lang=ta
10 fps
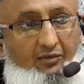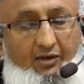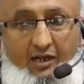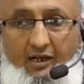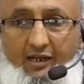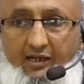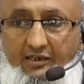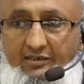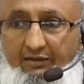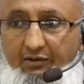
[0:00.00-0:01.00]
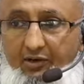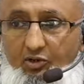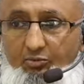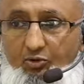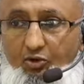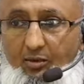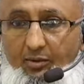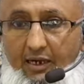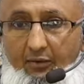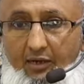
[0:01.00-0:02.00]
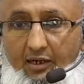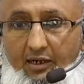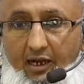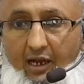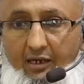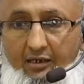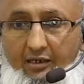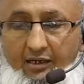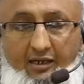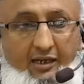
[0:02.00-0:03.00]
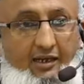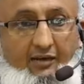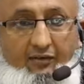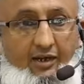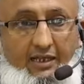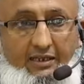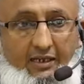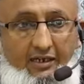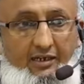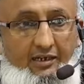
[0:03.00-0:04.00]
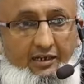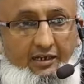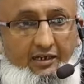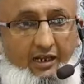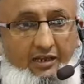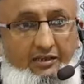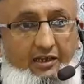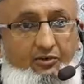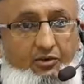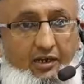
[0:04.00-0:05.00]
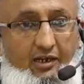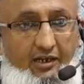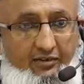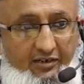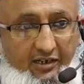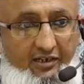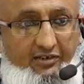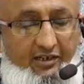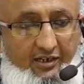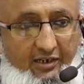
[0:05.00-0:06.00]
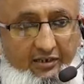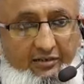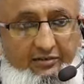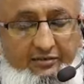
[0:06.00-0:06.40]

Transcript: இவர்கள் நரகத்தை விட்டும் தூரமானவர்கள் என்று எண்ணி விடாதீர்கள் என்று அல்லாஹ் குரானிலே எச்சரிக்கை செய்கிறான்